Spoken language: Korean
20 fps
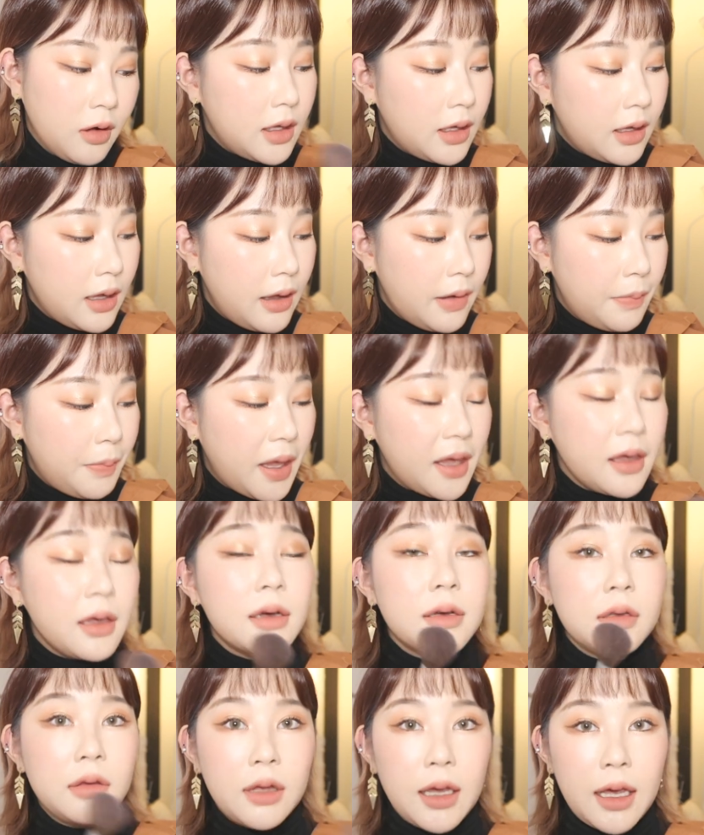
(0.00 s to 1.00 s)
이게
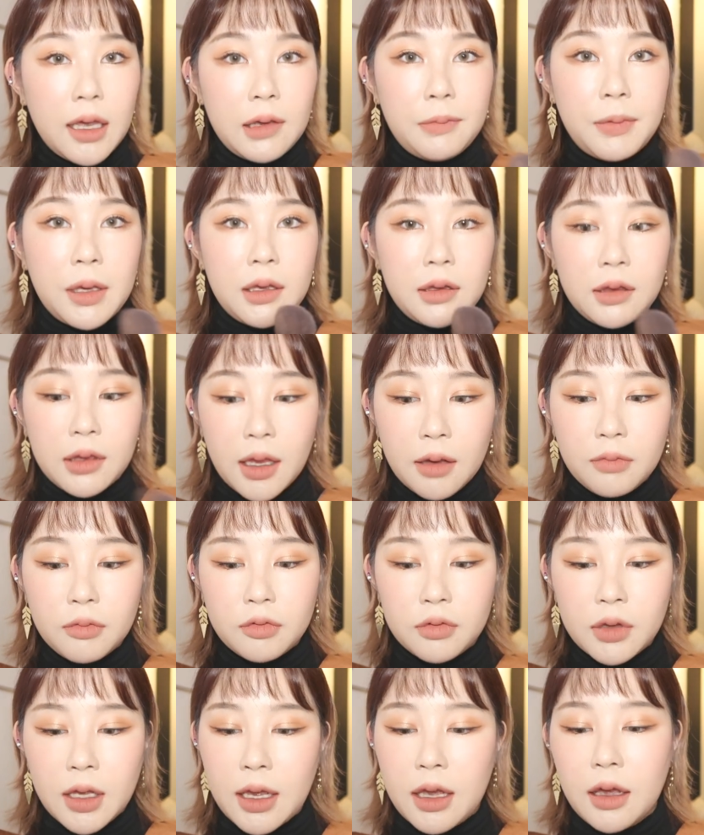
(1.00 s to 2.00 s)
베이크 타입이기
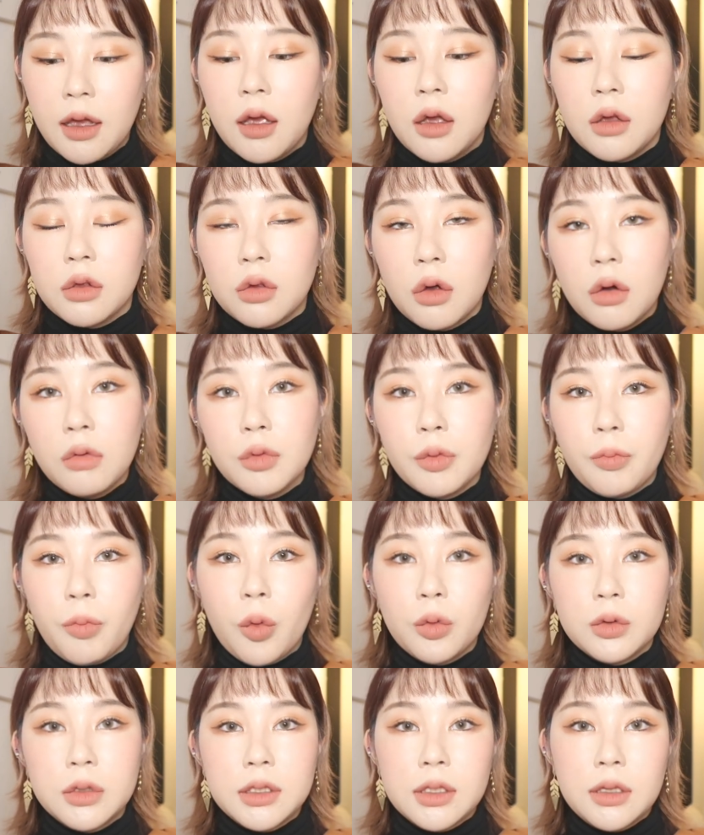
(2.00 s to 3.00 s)
때문에 너무
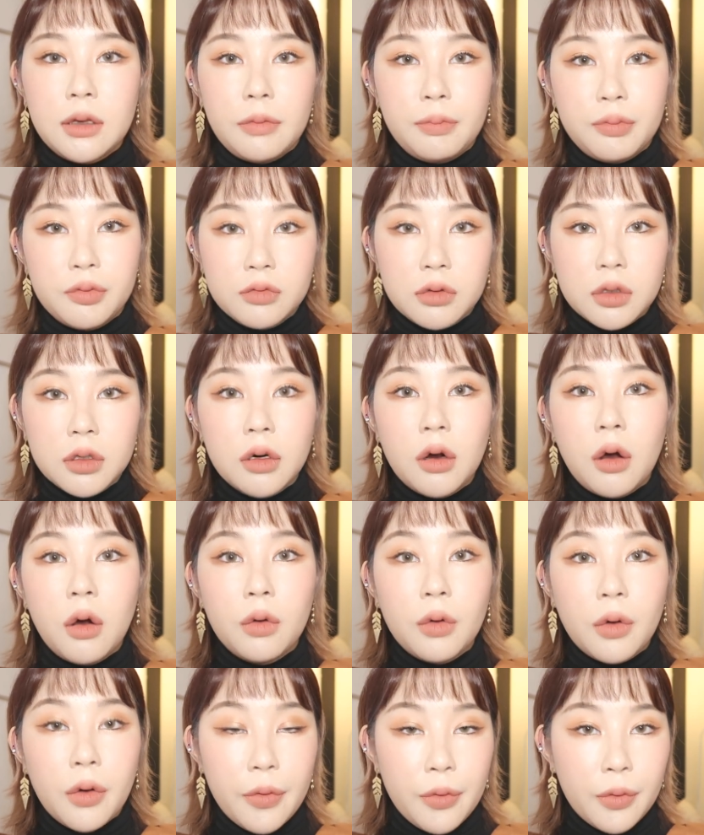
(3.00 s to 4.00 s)
모질이
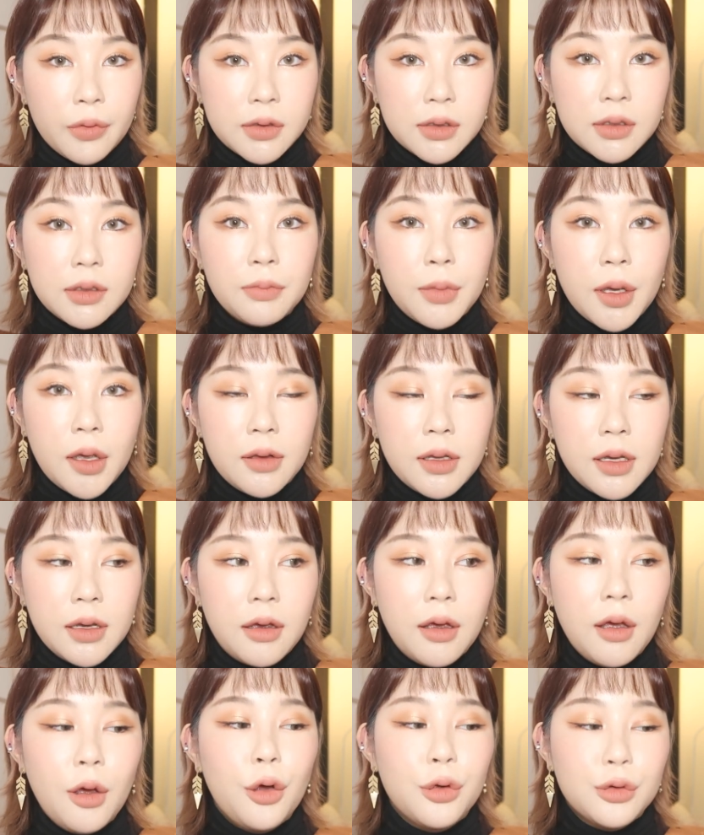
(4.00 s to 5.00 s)
부드러운 걸로
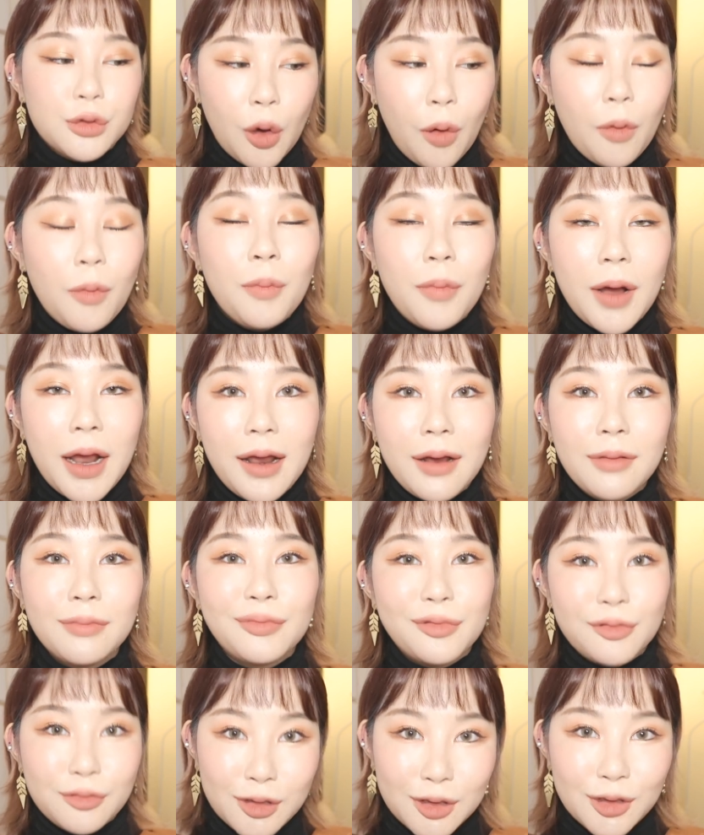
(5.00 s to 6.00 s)
쓰면은 정말
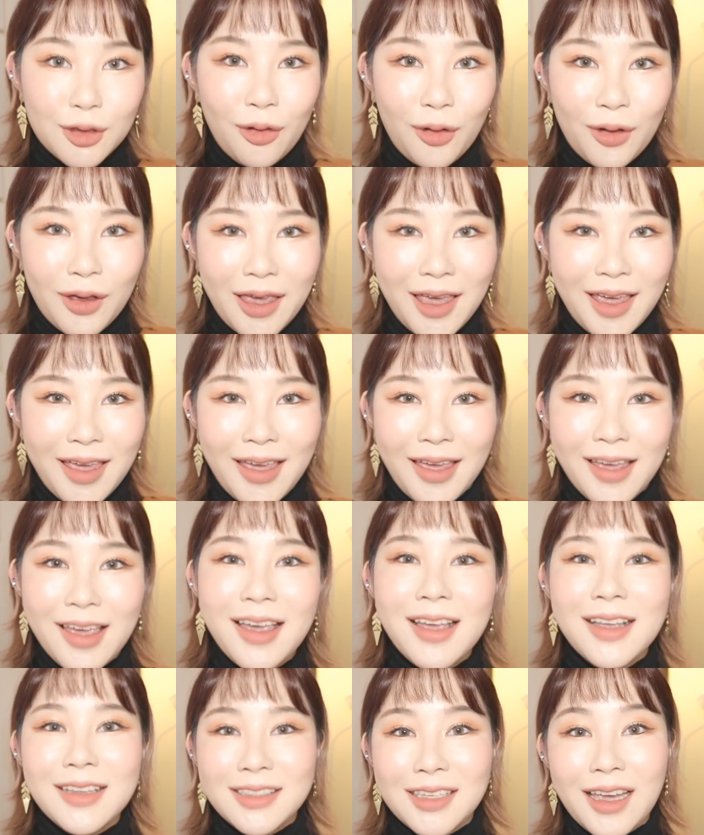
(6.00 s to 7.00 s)
부드럽게
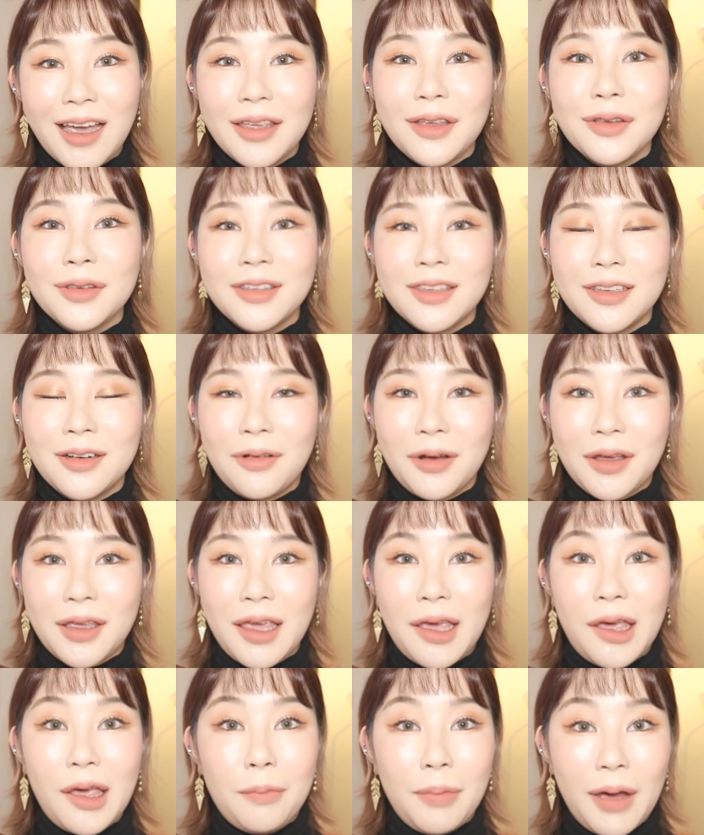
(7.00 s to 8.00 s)

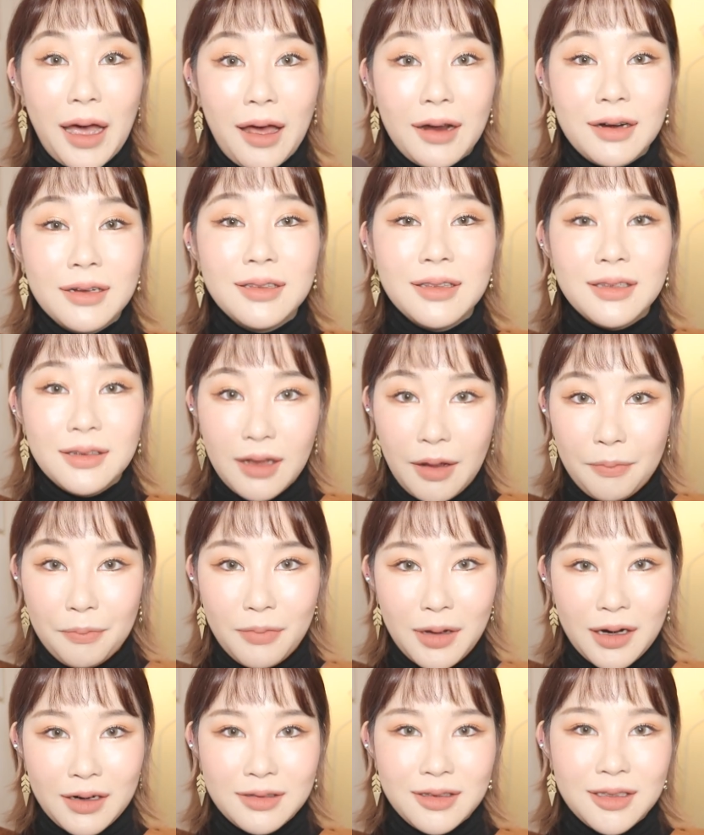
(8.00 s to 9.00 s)
자연스럽게 바른 듯
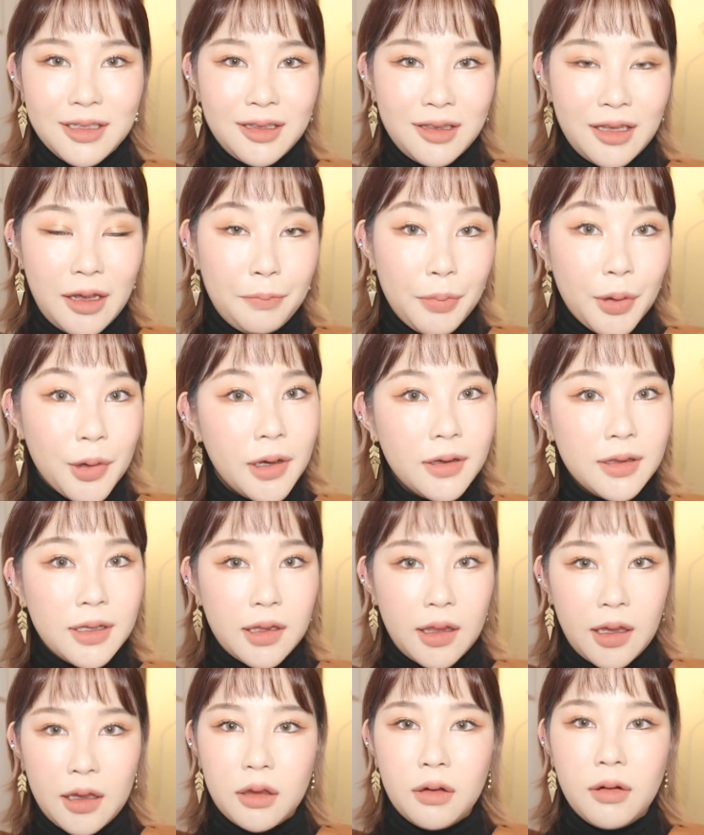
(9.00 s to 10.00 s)
안 바른 듯한
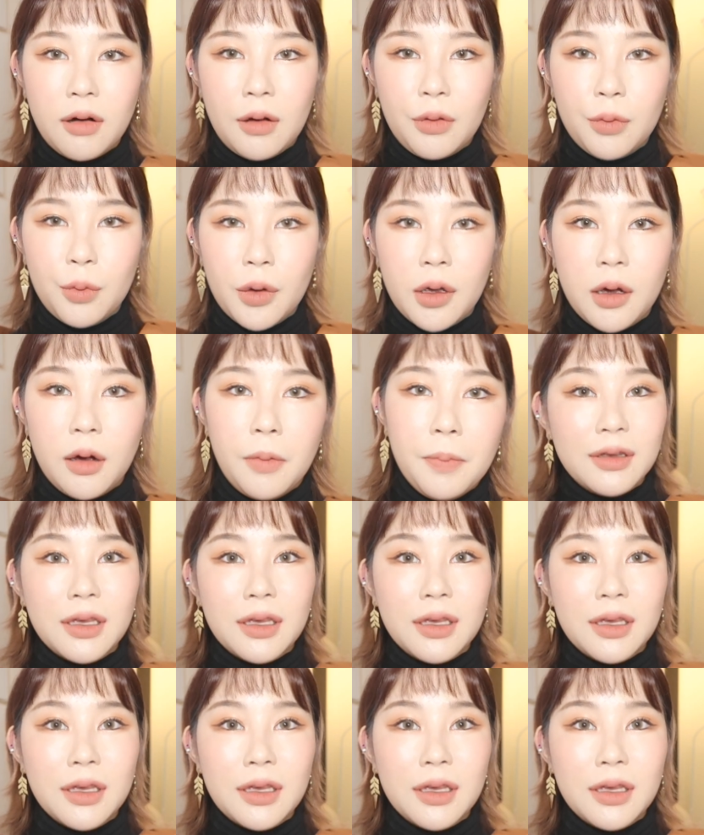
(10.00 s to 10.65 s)
표현이 되더라고요.